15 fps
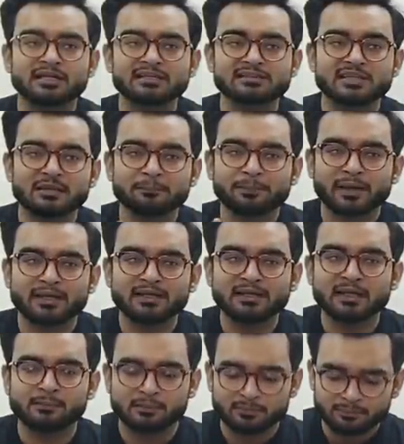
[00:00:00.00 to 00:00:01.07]
18 से पहली
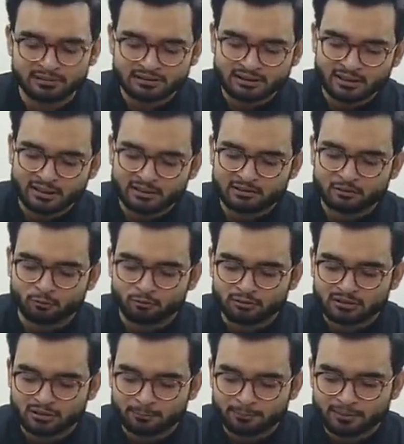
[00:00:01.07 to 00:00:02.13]
खबर मिलती है डोंट
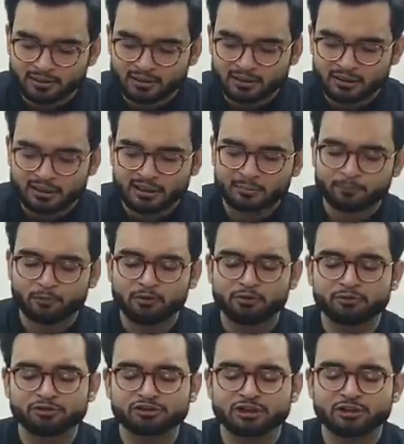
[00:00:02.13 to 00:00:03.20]
कंपेयर एयर
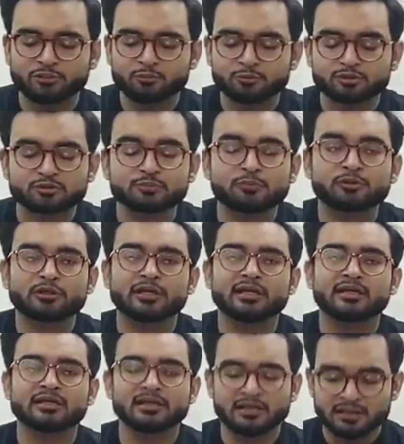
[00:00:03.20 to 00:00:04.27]
पॉल्यूशन टू स्मोकिंग
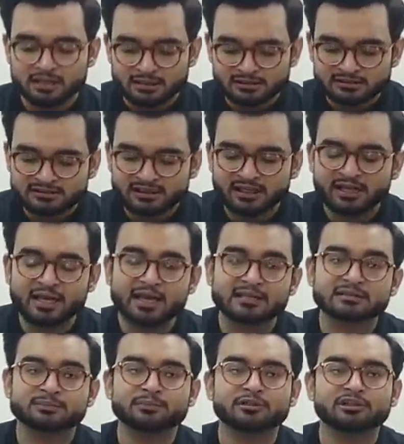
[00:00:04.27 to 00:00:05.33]
से
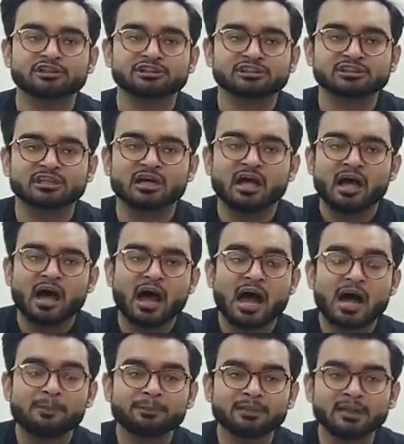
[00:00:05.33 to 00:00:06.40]
एक्सपोर्ट्स
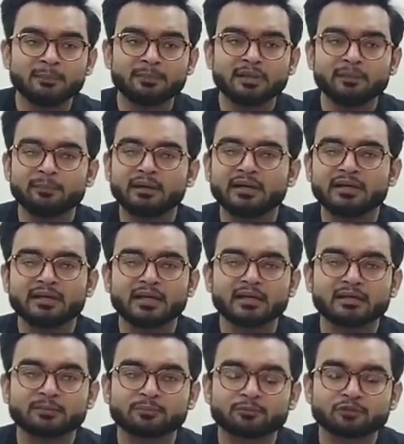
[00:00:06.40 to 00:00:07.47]
आपने भी मीडिया
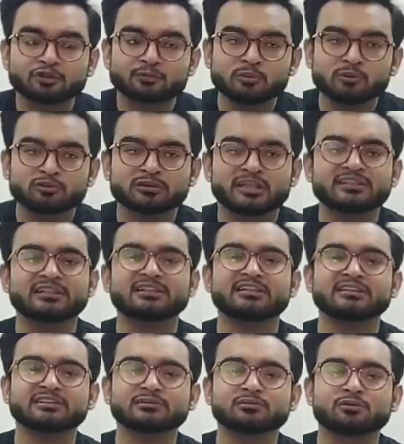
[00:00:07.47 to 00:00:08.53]
रिपोर्ट्स में कुछ ऐसी
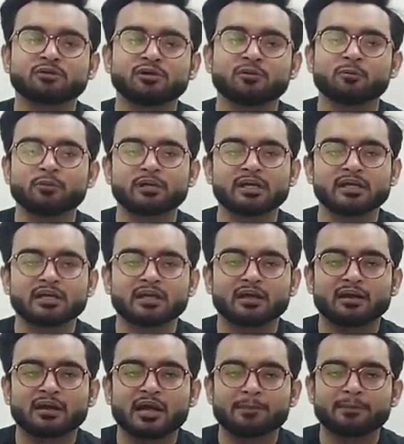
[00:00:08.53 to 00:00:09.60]
चीज़ें सुनी होंगी कि
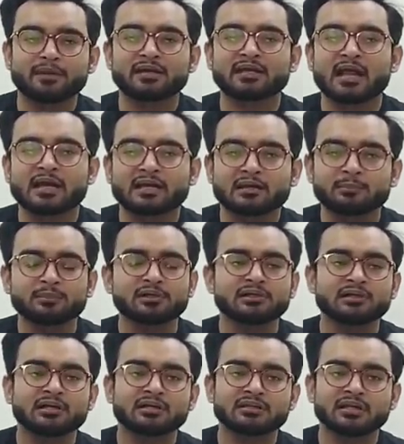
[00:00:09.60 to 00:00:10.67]
अगर आप एक क्रैकर बर्न
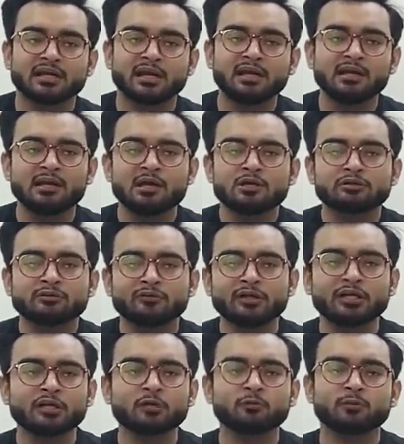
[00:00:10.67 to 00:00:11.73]
करते हैं तो वो
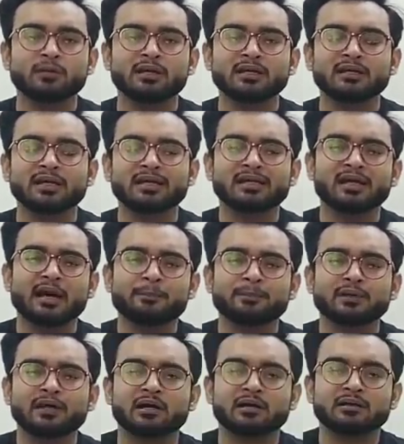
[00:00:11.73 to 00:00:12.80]
इक्विवेलेंट है कि आपने
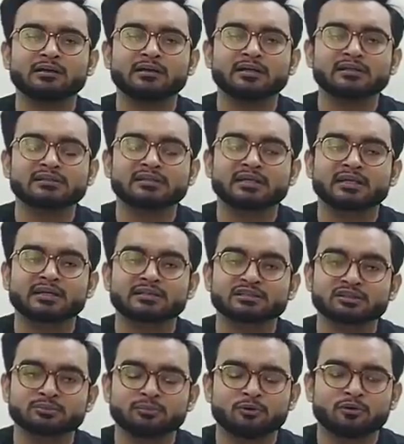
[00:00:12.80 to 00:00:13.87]
हंड्रेड सिगरेट
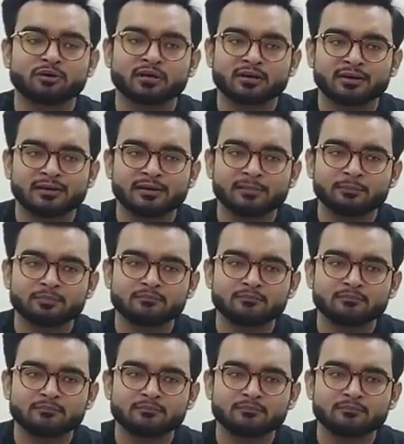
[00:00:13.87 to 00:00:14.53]
स्मोक कर ली